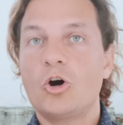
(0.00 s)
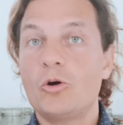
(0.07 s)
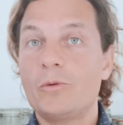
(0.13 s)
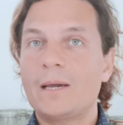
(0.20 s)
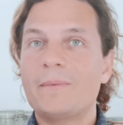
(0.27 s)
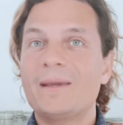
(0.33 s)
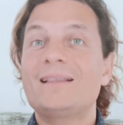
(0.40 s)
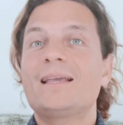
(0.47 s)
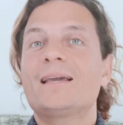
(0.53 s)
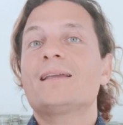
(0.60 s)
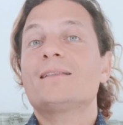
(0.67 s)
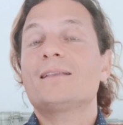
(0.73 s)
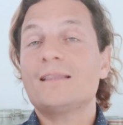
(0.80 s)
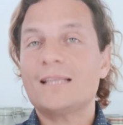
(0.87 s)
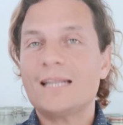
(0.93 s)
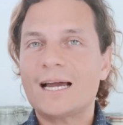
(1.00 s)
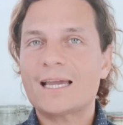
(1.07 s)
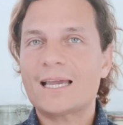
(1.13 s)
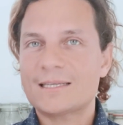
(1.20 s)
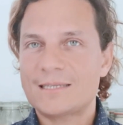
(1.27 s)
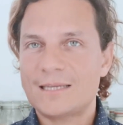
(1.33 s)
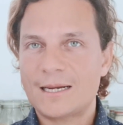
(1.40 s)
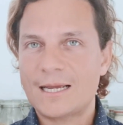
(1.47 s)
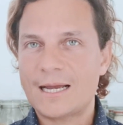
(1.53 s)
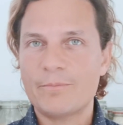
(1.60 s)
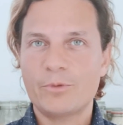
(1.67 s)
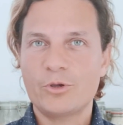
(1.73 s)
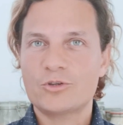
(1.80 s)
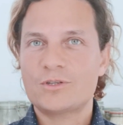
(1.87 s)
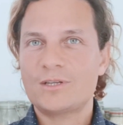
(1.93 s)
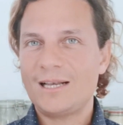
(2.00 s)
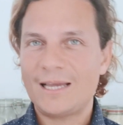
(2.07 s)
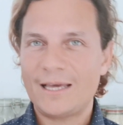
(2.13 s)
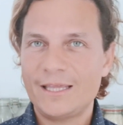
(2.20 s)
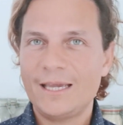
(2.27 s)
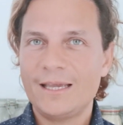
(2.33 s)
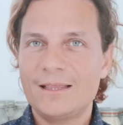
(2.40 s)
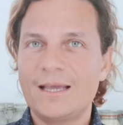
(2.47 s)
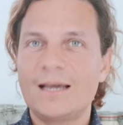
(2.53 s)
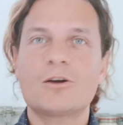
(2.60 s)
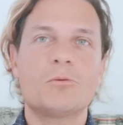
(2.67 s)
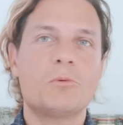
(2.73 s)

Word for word: Obviamente que tendrás que hacer cambios en la dieta,